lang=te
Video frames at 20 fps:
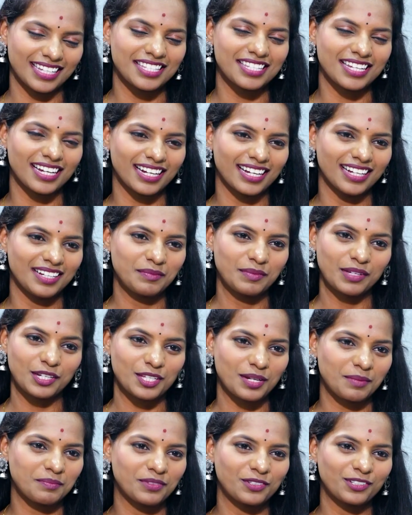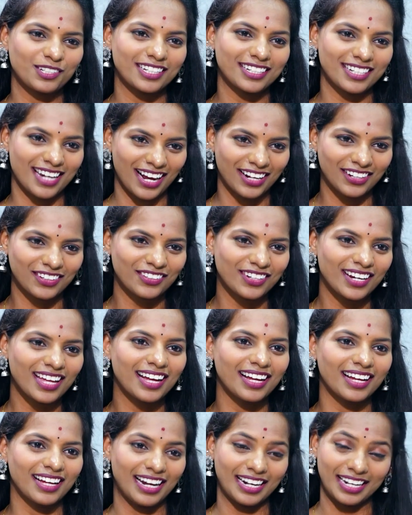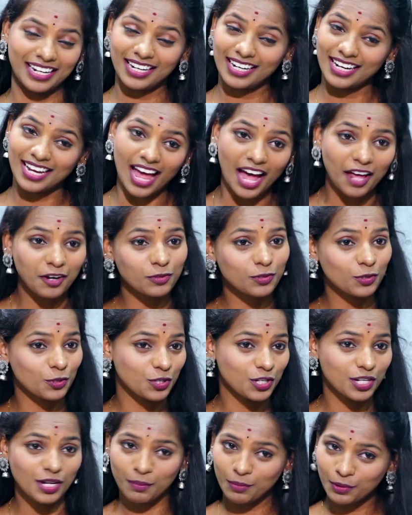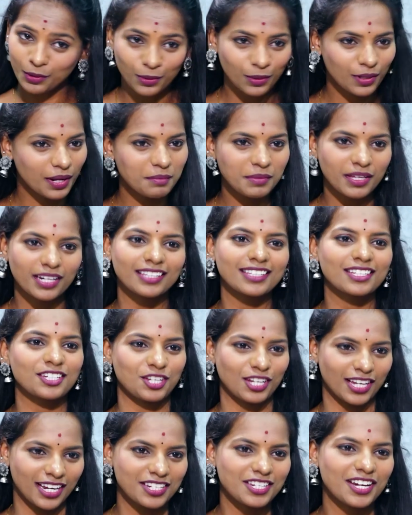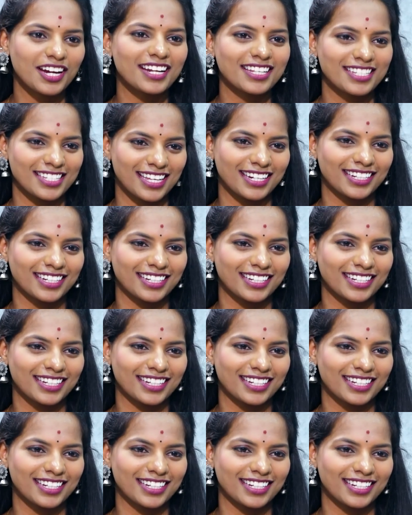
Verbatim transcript: నిజంగా మీరు చెప్తుంటే నాకు కూడా అంటే నేను ఆ రోజు వచ్చినప్పుడు కూడా మీరు ఇది షేర్ చేయడం